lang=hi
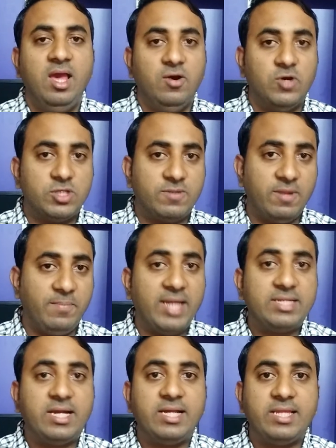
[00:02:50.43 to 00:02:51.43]
उसके बाद
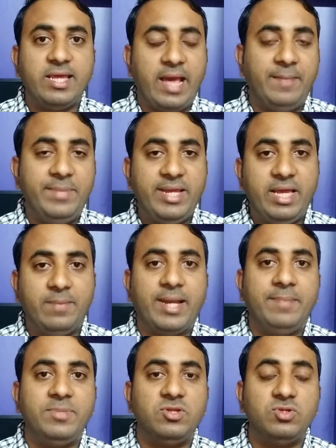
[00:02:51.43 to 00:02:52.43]
बात करते हैं कैमरे के
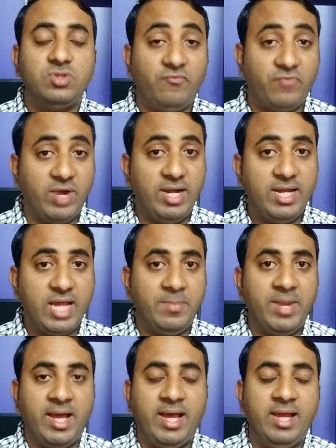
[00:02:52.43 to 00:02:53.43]
बारे में तो जो फ्रंट
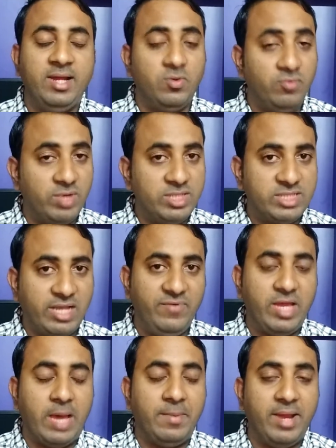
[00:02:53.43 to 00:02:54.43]
कैमरा है डुअल सेल्फी
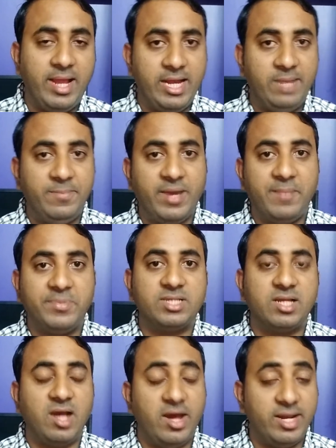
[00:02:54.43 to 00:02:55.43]
कैमरा 8 मेगापिक्सल
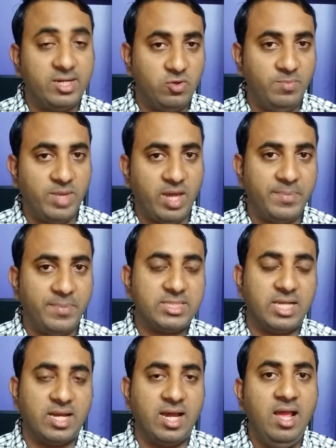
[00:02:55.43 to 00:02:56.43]
का और एक 2
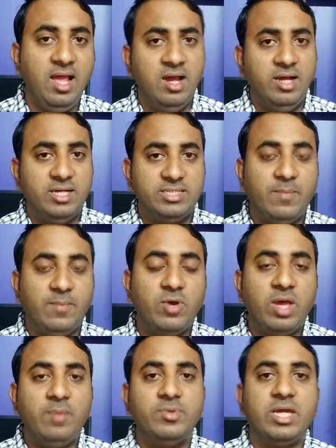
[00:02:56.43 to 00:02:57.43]
मेगापिक्सल का जब
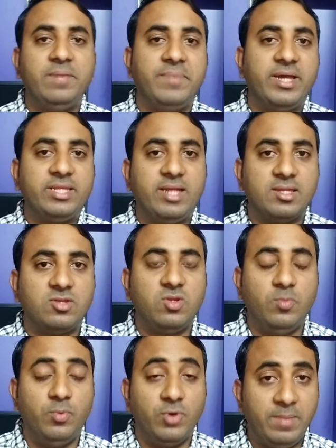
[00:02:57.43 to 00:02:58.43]
बुके मोड की बात करते हैं तो
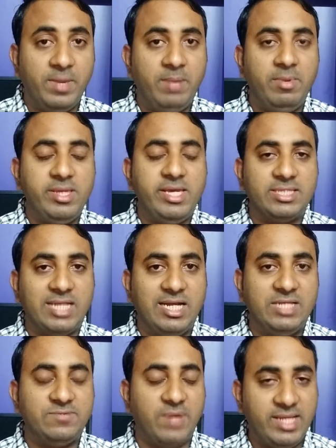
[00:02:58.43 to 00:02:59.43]
बुके मोड में ये
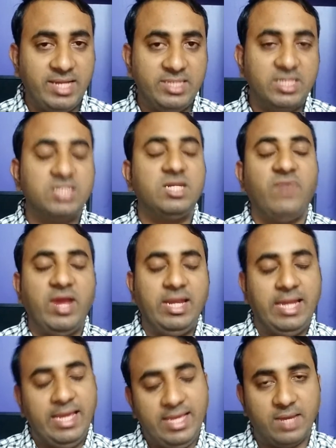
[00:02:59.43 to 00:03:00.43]
सेटिस्फाई यानी जस्टिफाई
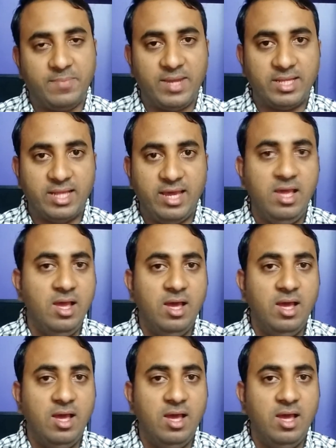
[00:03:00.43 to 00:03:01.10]
नहीं कर पाता है